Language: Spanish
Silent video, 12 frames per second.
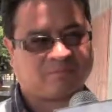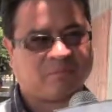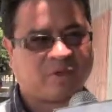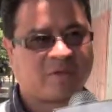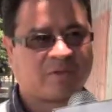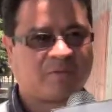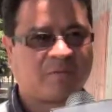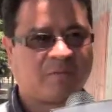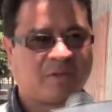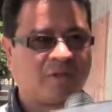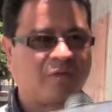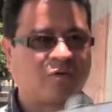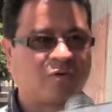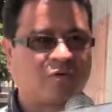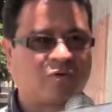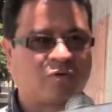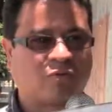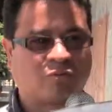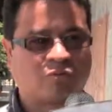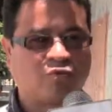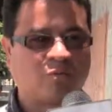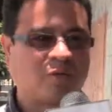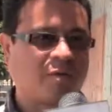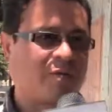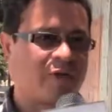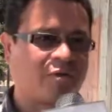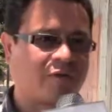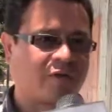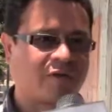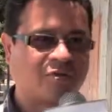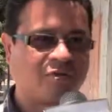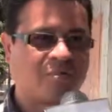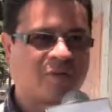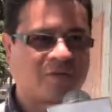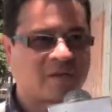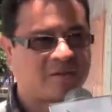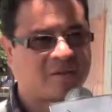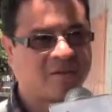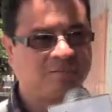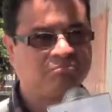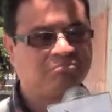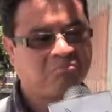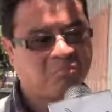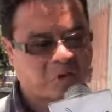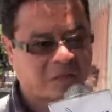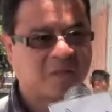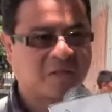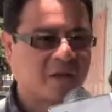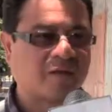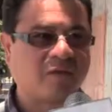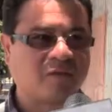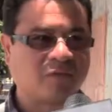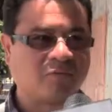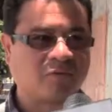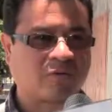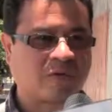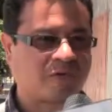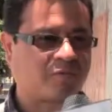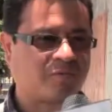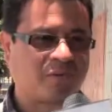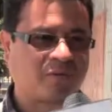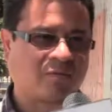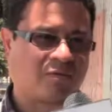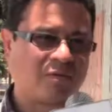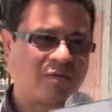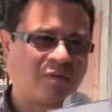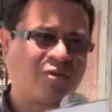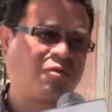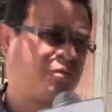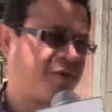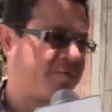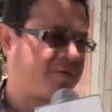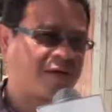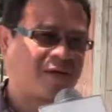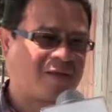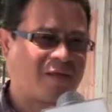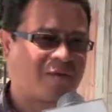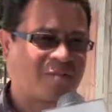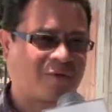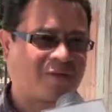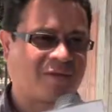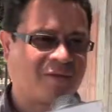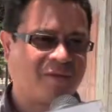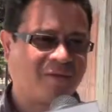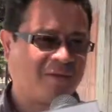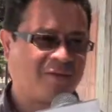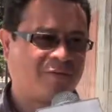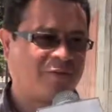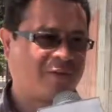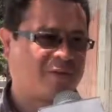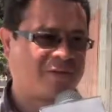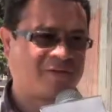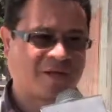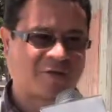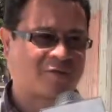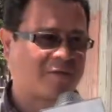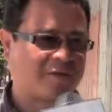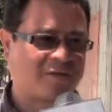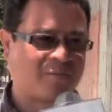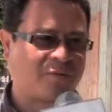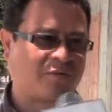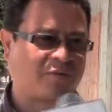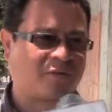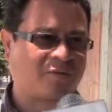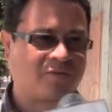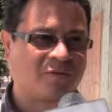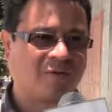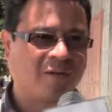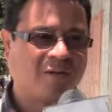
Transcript: pues, mi niño consume el mejor desayuno en mi casa, puede darse en algunos casos, pero no nos podemos engañar porque no es cierto al 100%.